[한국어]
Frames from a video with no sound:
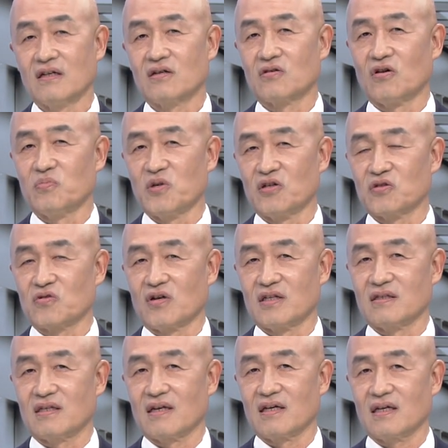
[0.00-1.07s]
그러면
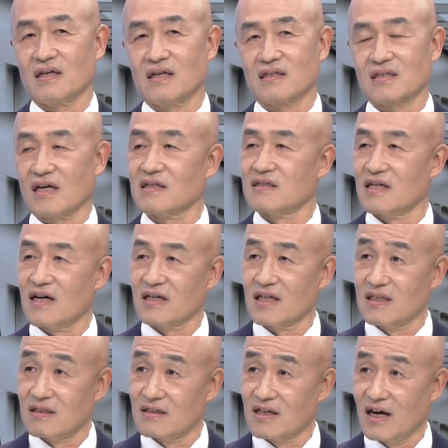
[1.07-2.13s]
저한테 살 의향이
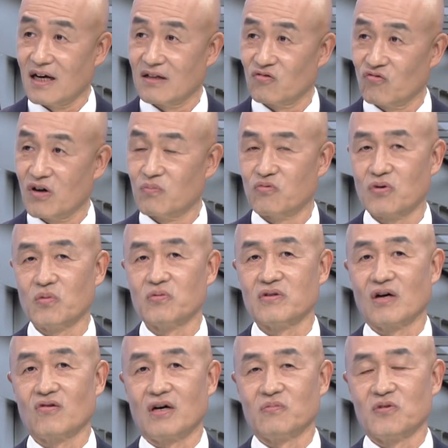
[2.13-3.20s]
있느냐 누가
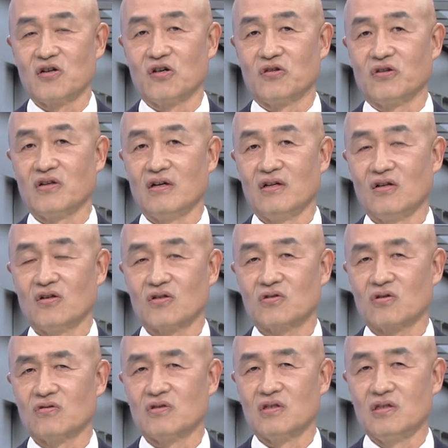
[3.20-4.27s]
물어본다고 하면
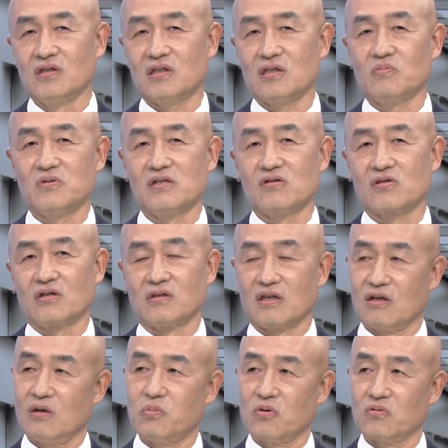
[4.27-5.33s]
저는 21선,
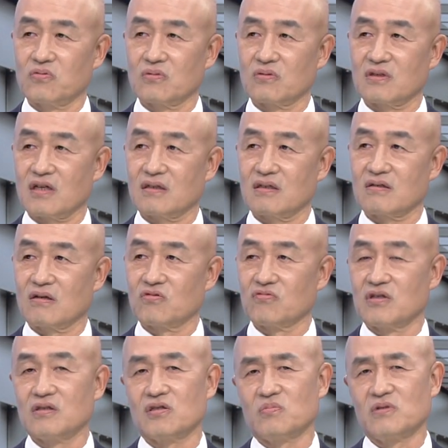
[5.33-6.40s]
일봉 차트상으로
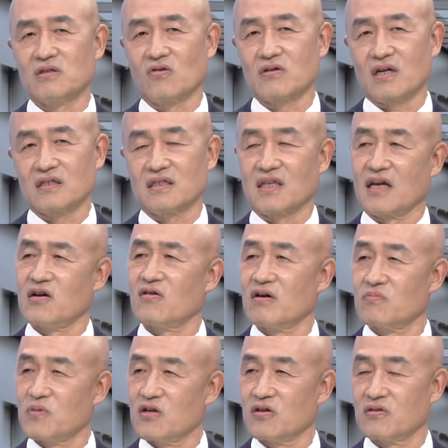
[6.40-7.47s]
21선까지
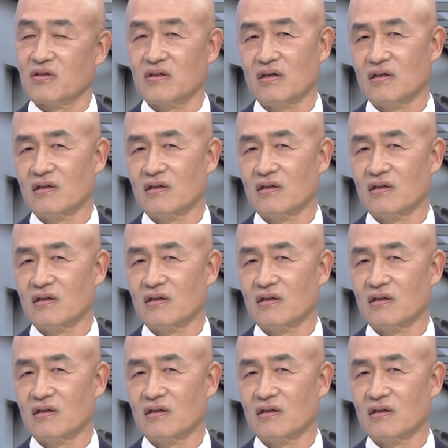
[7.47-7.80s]
내려가면